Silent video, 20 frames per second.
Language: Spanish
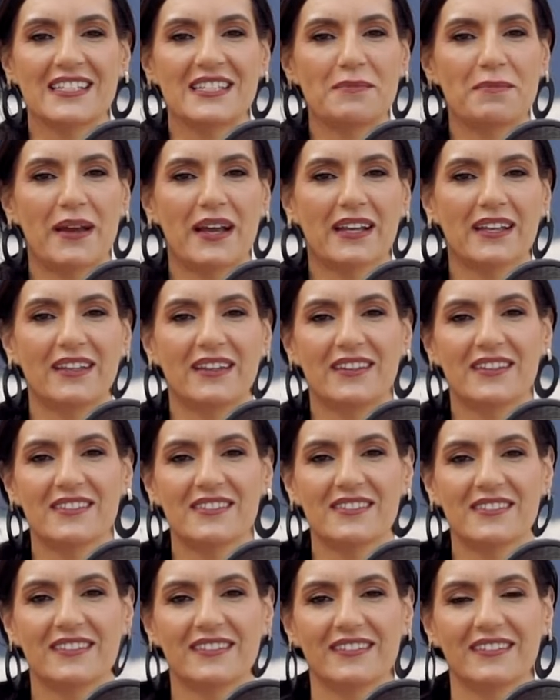las
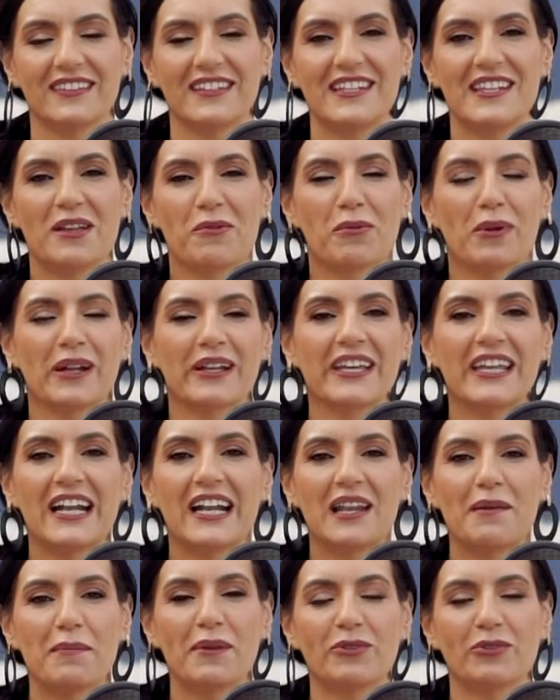imágenes y de
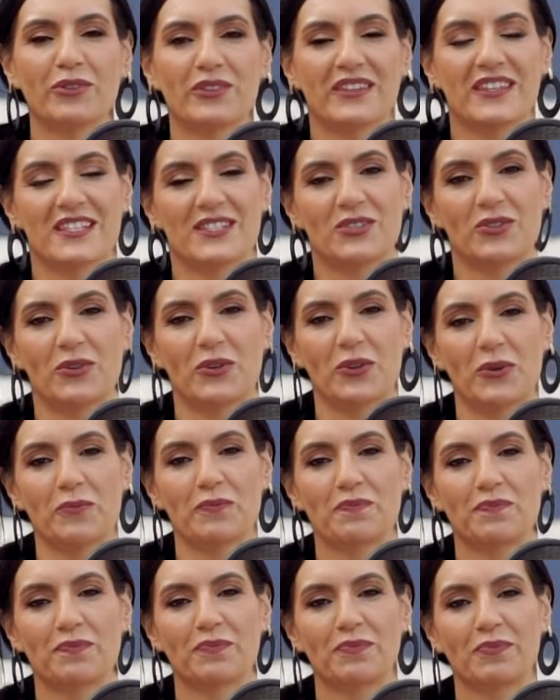cualquier elemento accesorio.
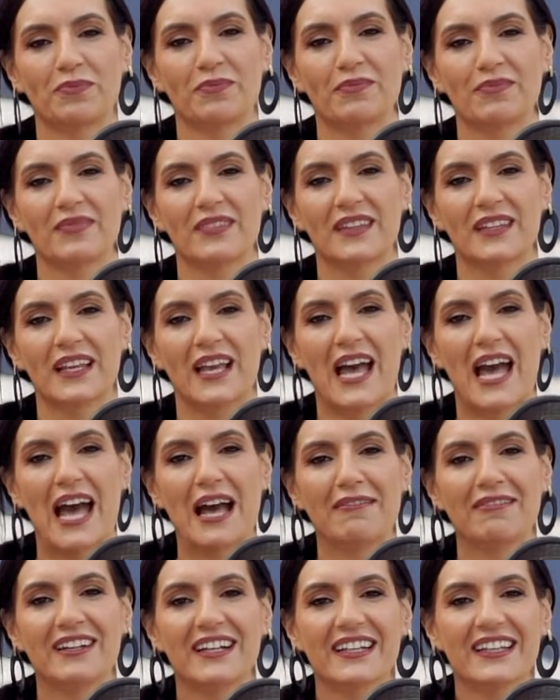
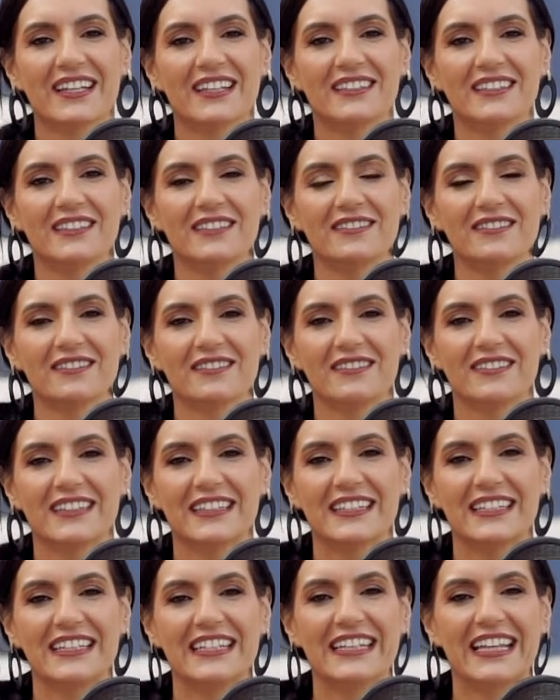Hablar de ti
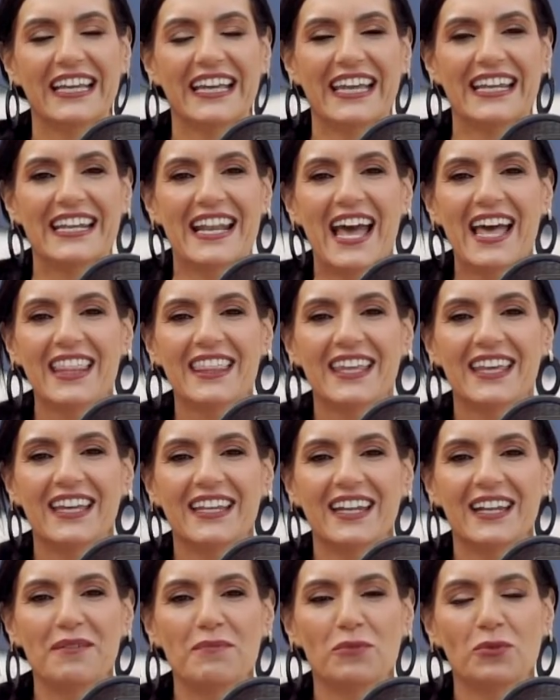y de que
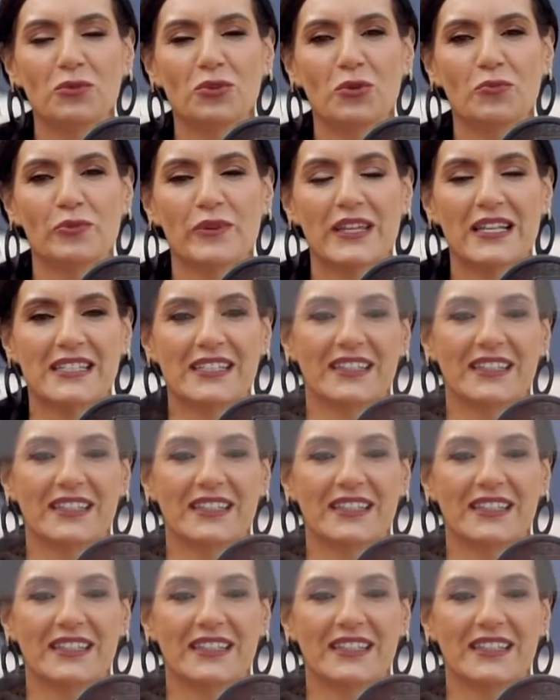nadie en el mundo pueda